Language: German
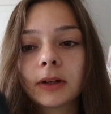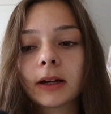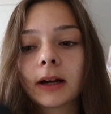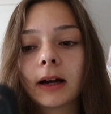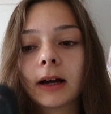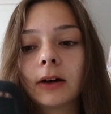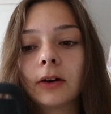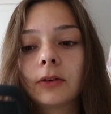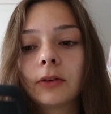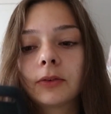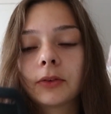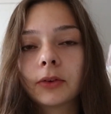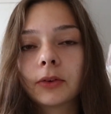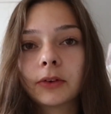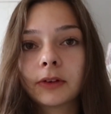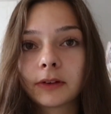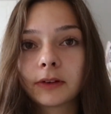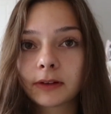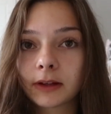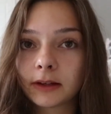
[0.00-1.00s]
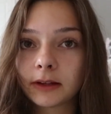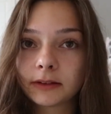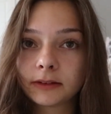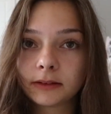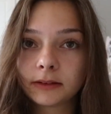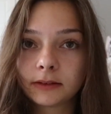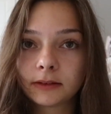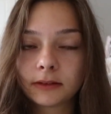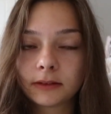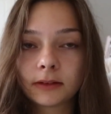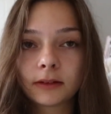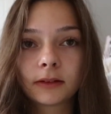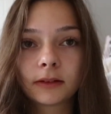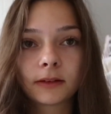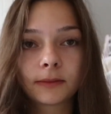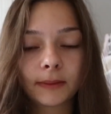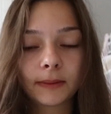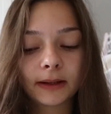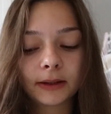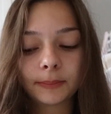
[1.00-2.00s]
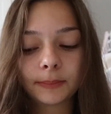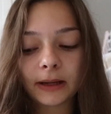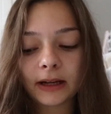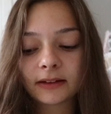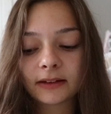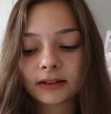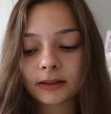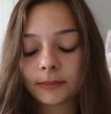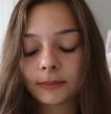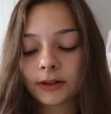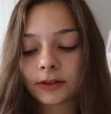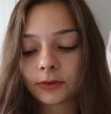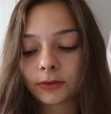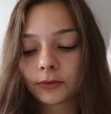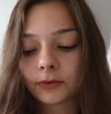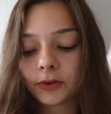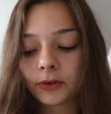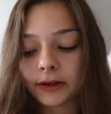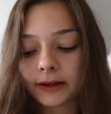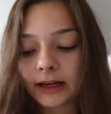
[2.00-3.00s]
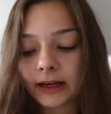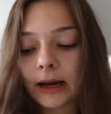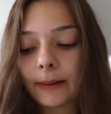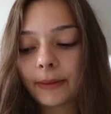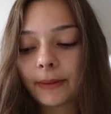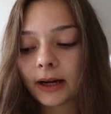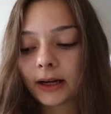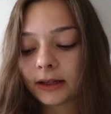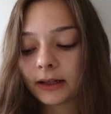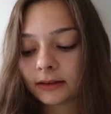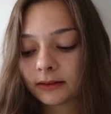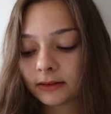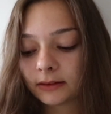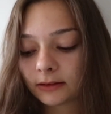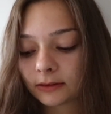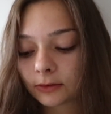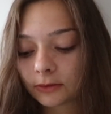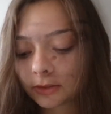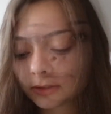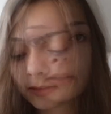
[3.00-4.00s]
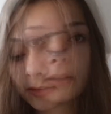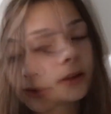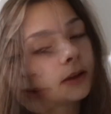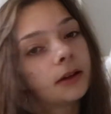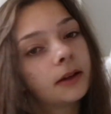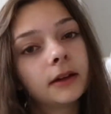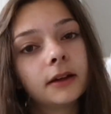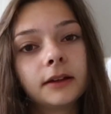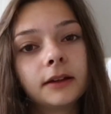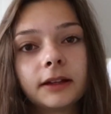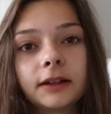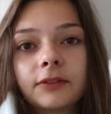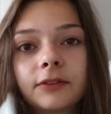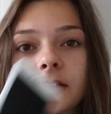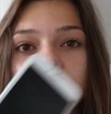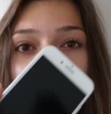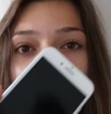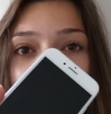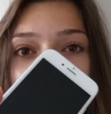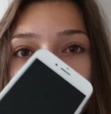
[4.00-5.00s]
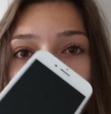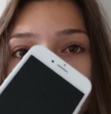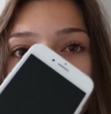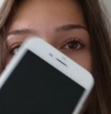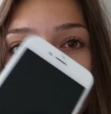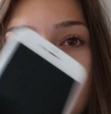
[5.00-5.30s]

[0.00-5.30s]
gekauft und es hat zwar gepasst, aber so von der Kamera jetzt nicht so richtig. Jedenfalls, wenn ihr